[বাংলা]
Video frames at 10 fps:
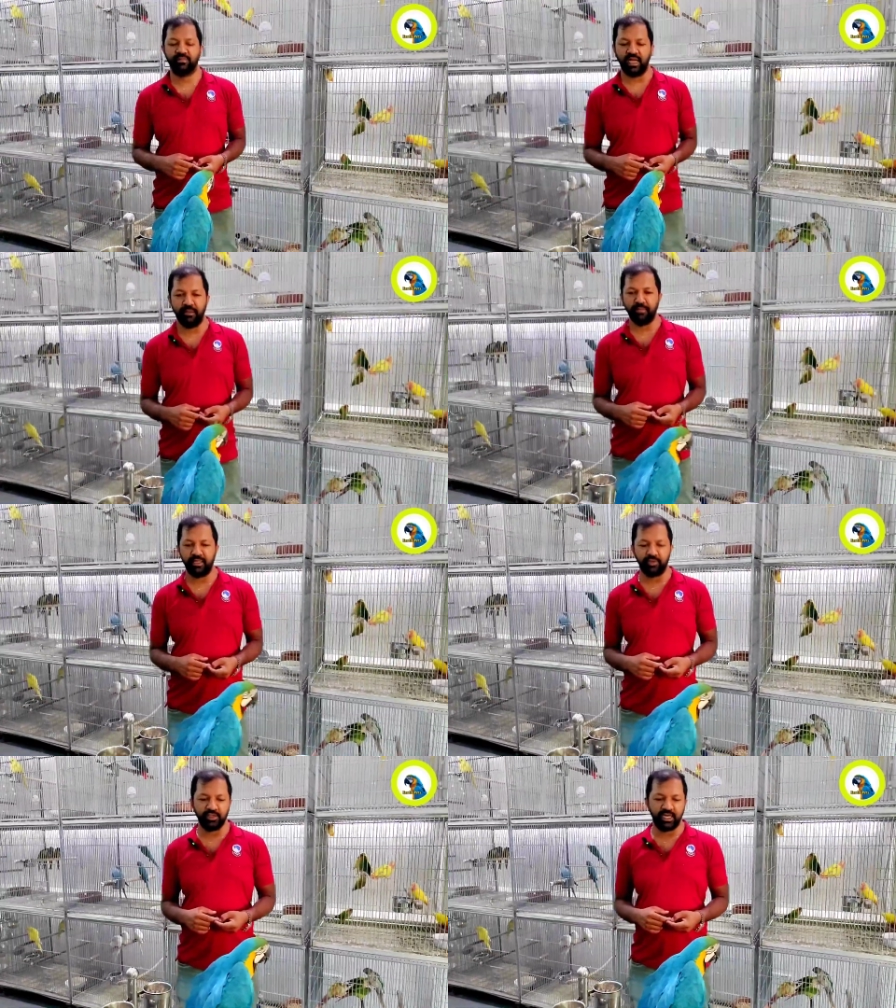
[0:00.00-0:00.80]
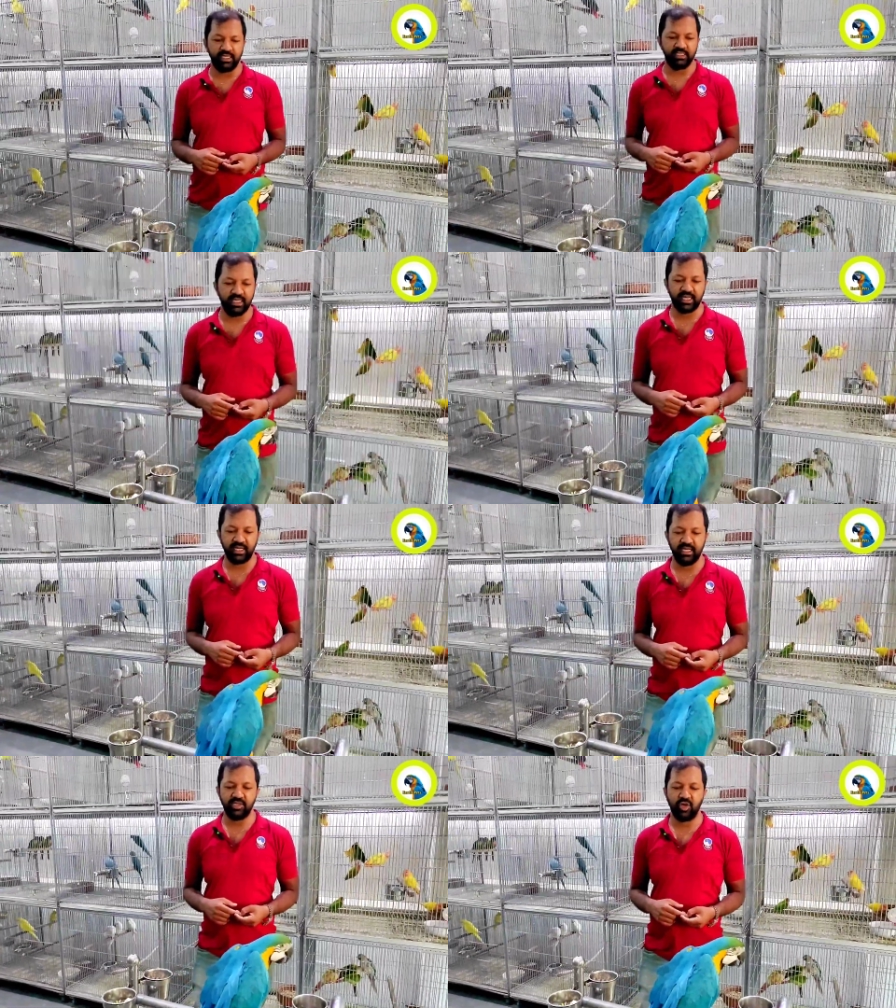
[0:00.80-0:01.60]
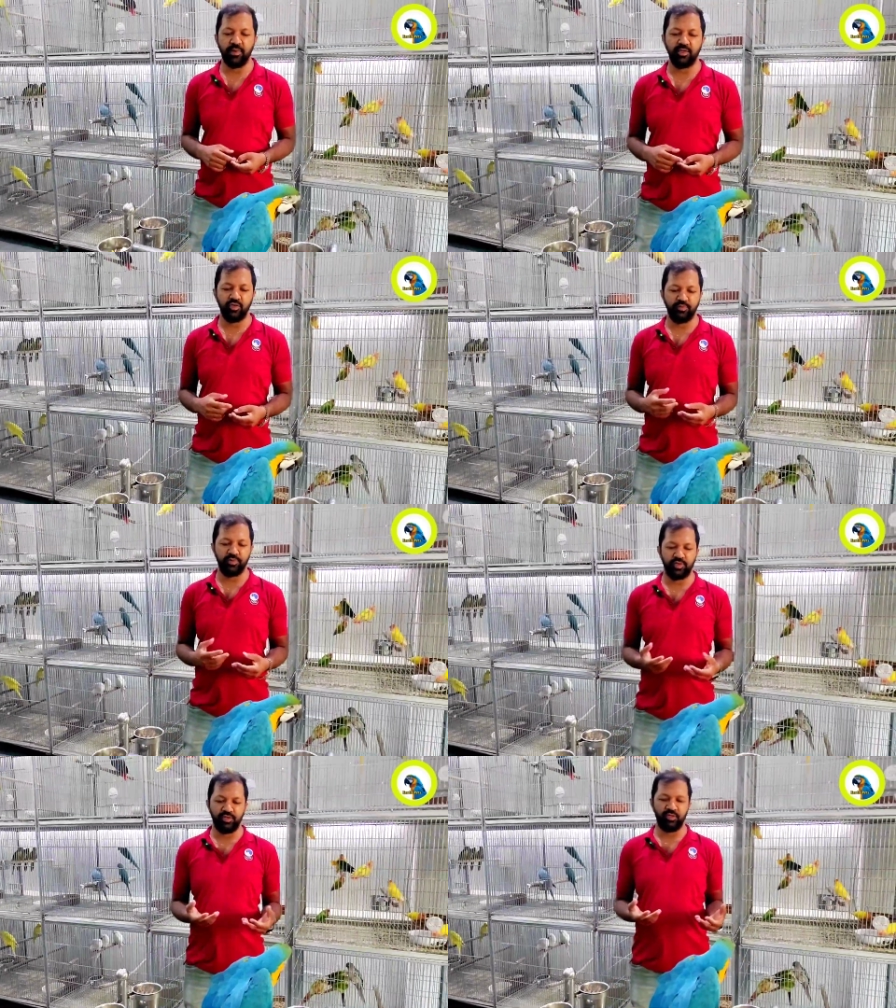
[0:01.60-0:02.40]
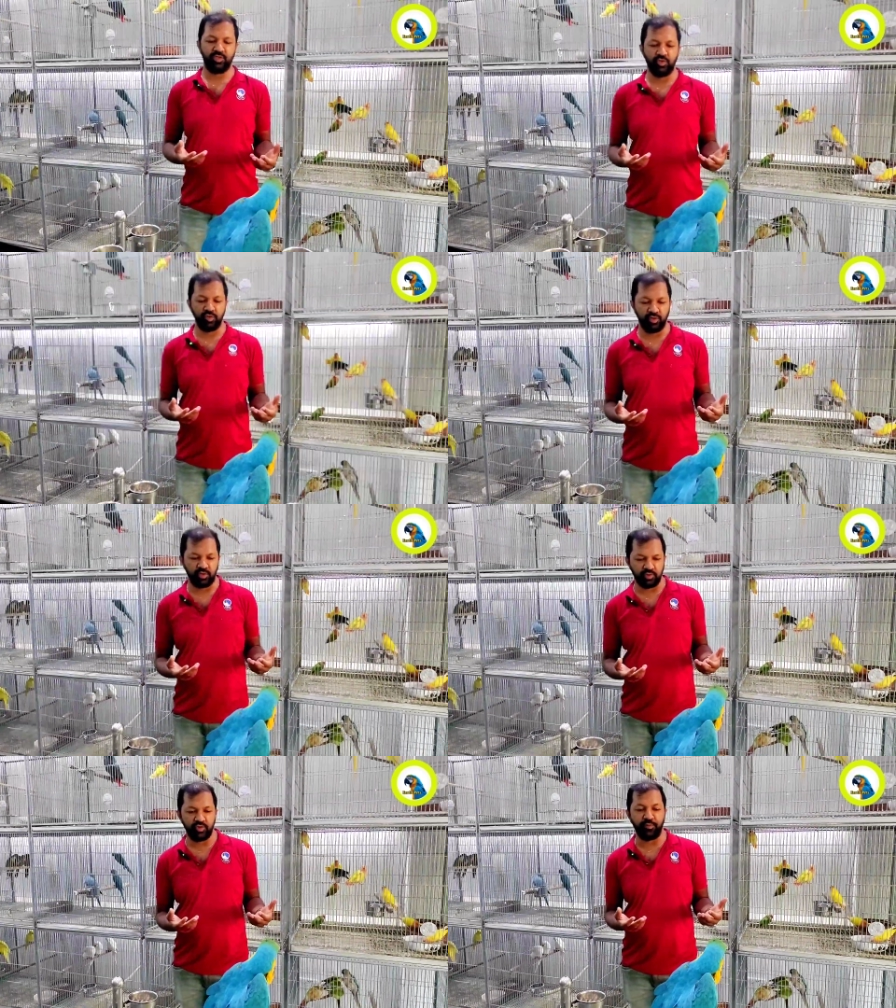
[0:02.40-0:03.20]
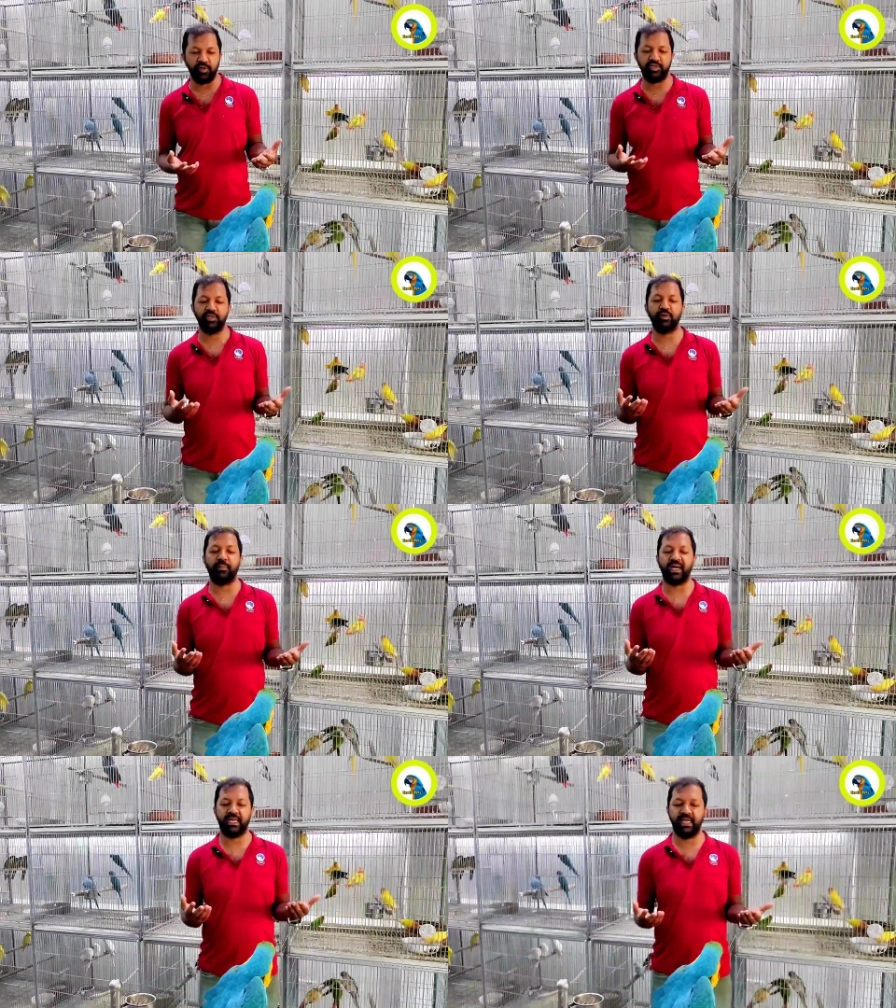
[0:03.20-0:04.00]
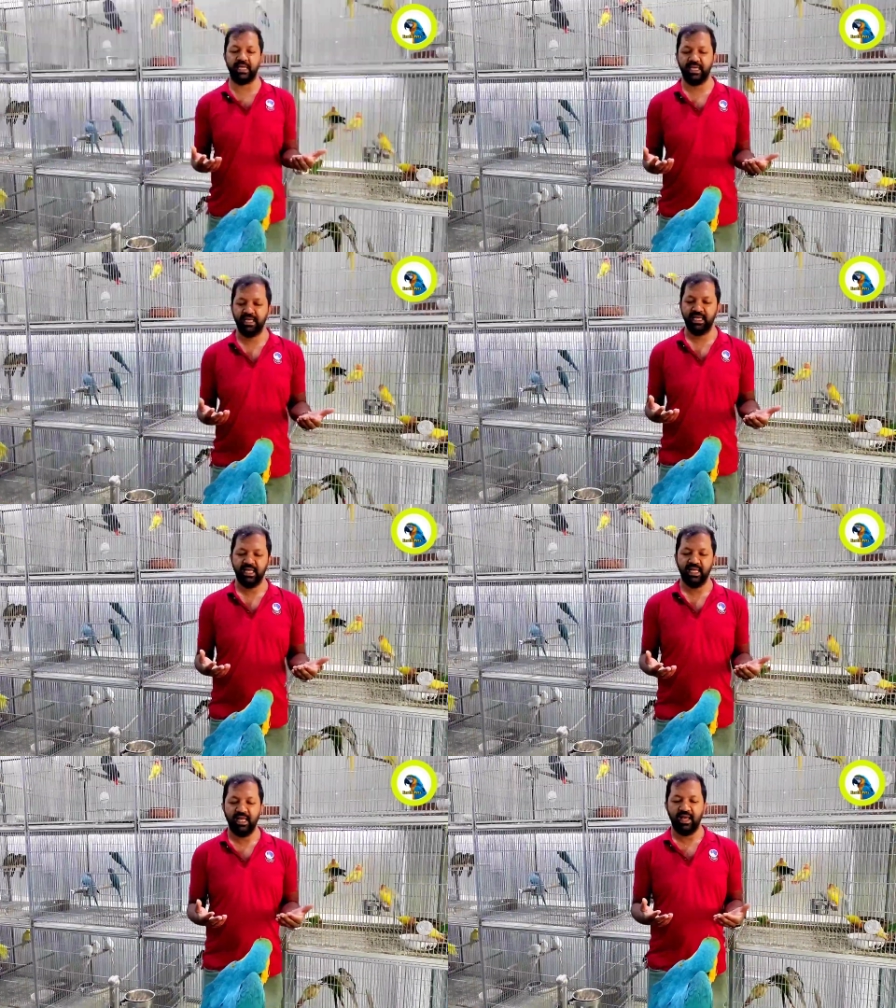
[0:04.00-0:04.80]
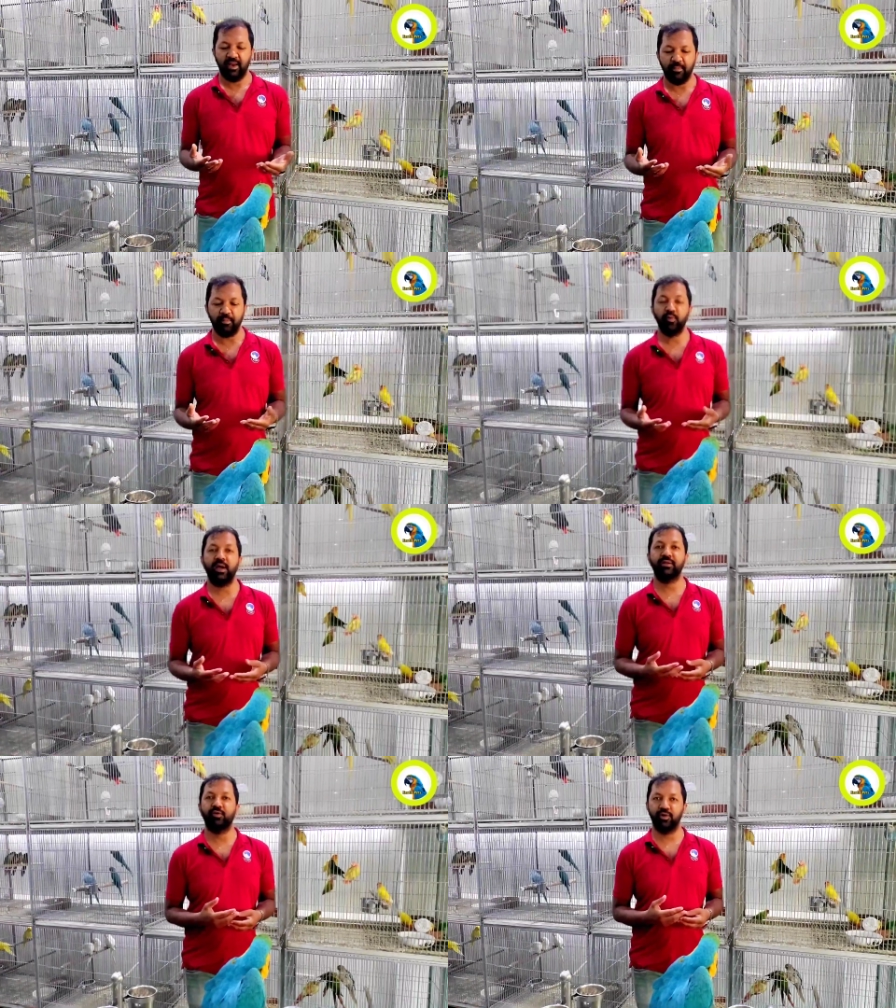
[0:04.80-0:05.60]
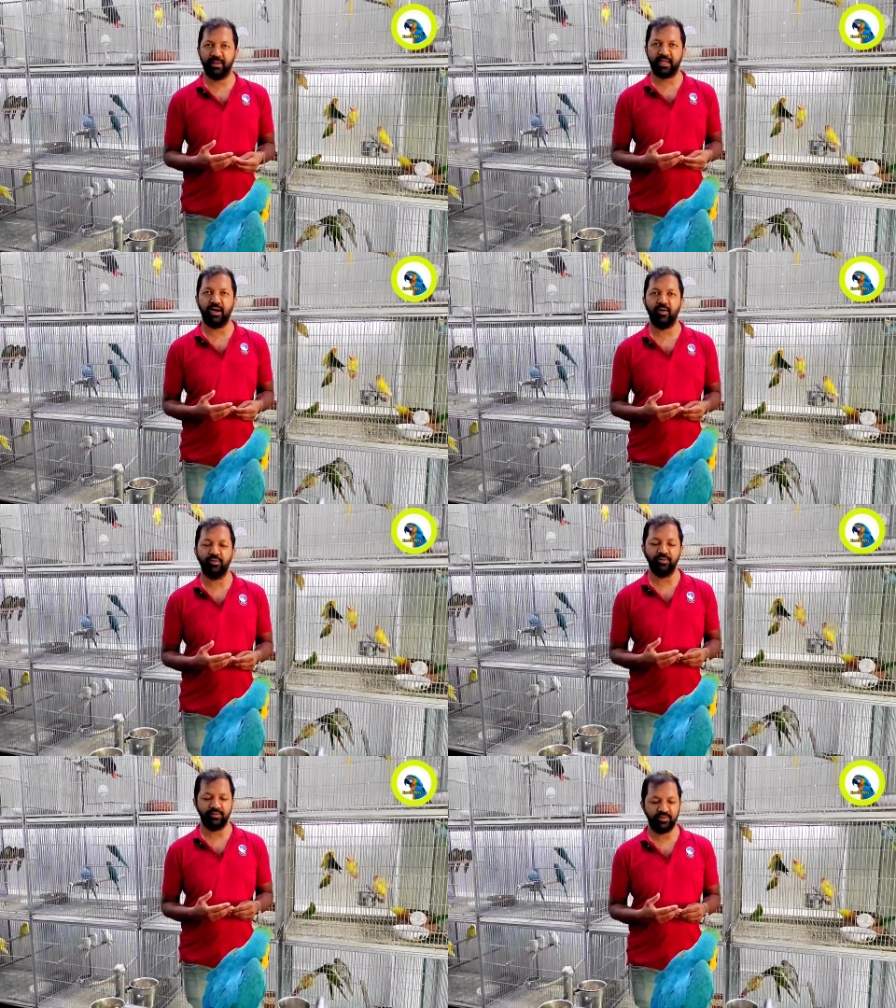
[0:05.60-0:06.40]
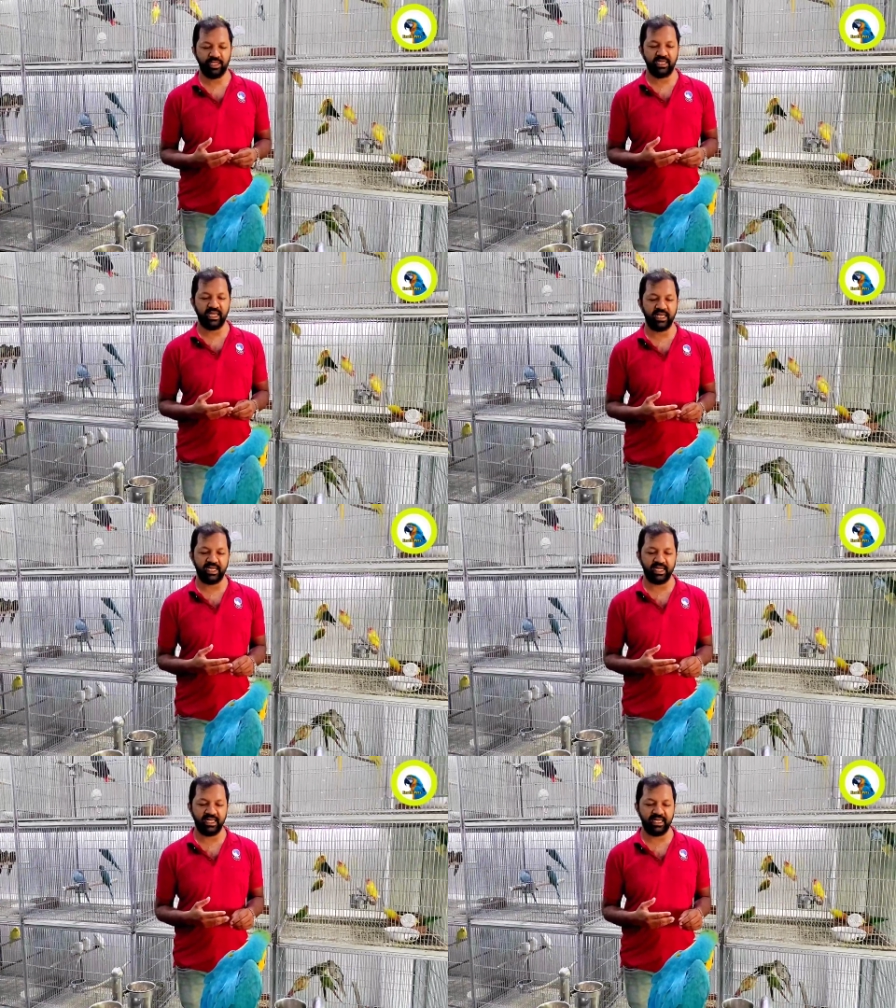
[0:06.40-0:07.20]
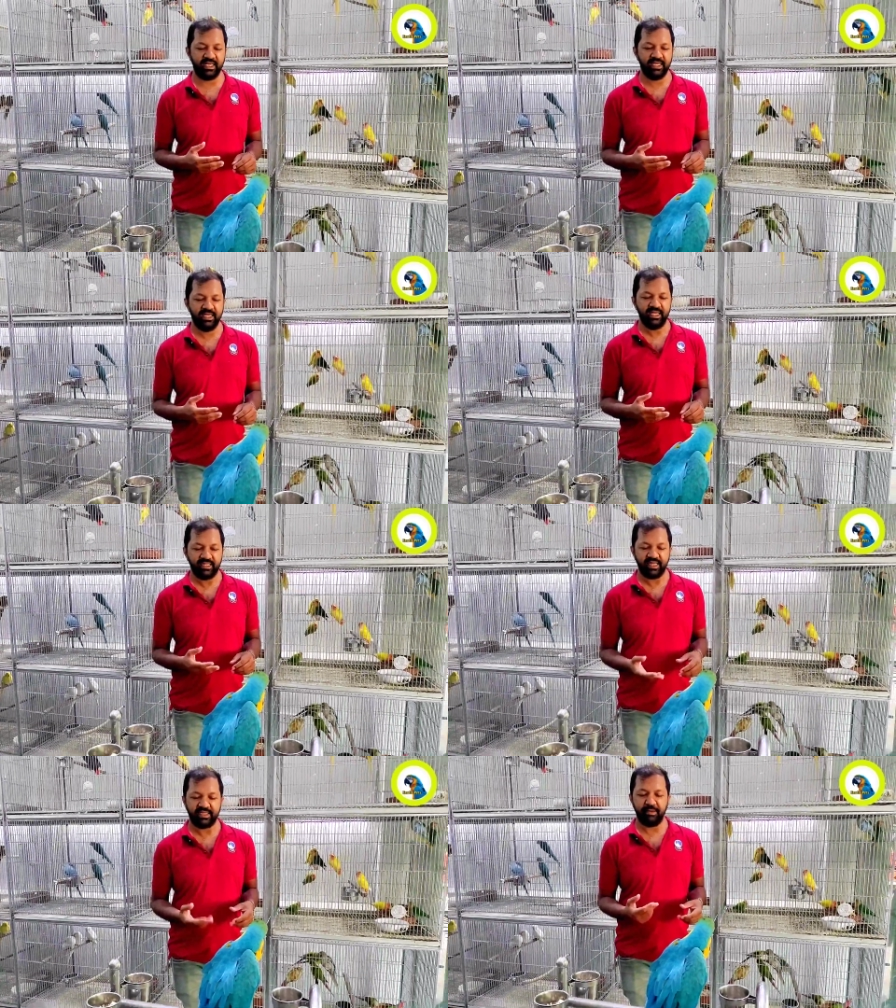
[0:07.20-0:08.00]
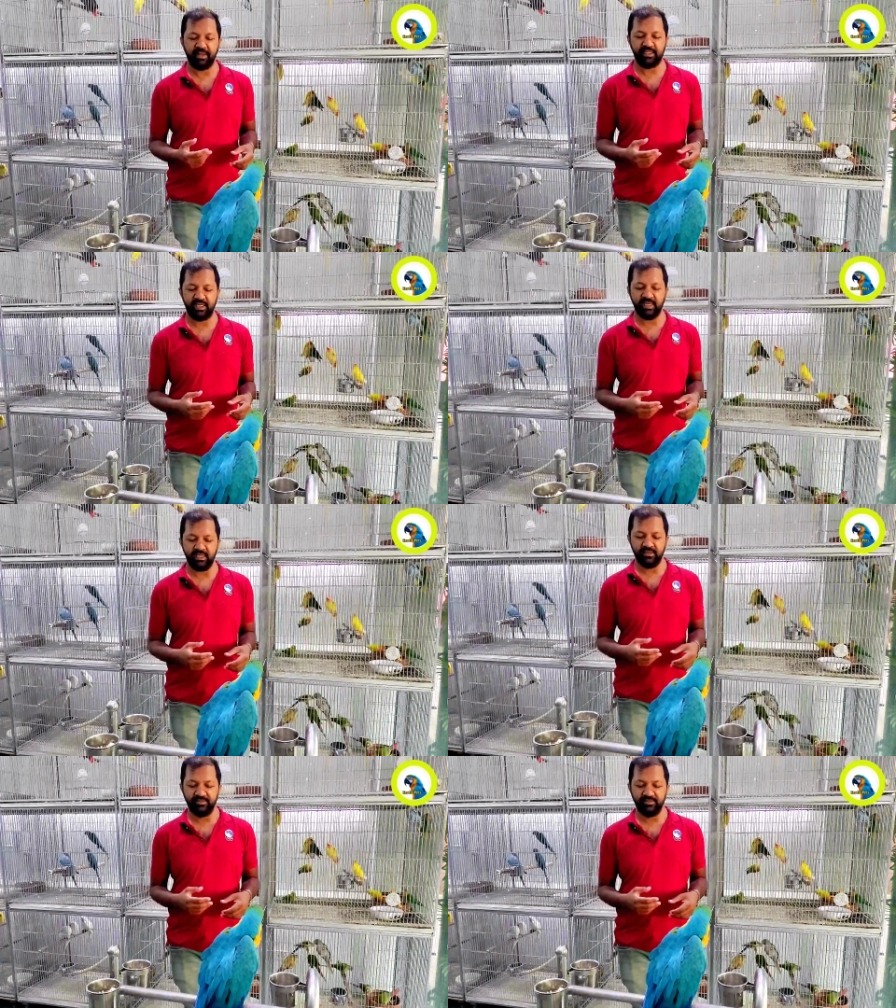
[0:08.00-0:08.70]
দেখতে পাচ্ছি আমরা তো জানি যে এখানে সবার সুপরিচিত পাখি ব্লু অ্যাঙ্গল ম্যাকাও এটা এখানে দেখতে পাচ্ছেন